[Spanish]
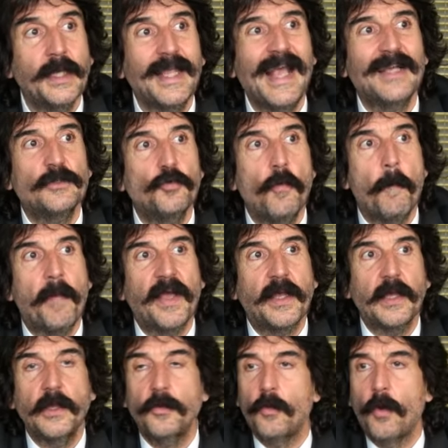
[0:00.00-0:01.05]
¿Qué hace un
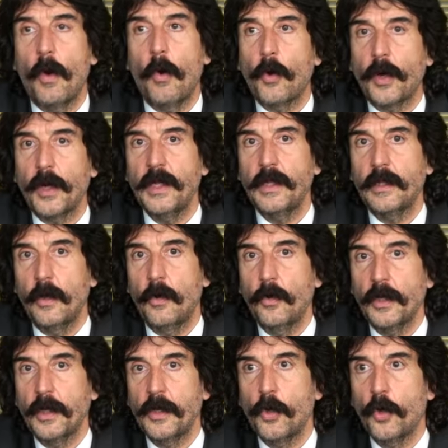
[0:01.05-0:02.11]
pequeño ahorrista
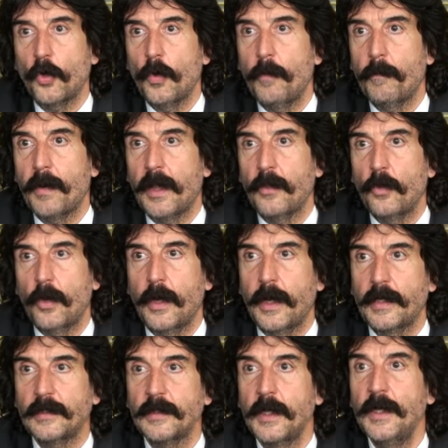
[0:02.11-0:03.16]
hoy que no compra
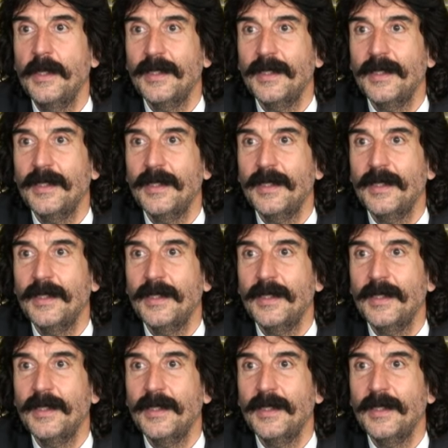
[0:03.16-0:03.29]
dólares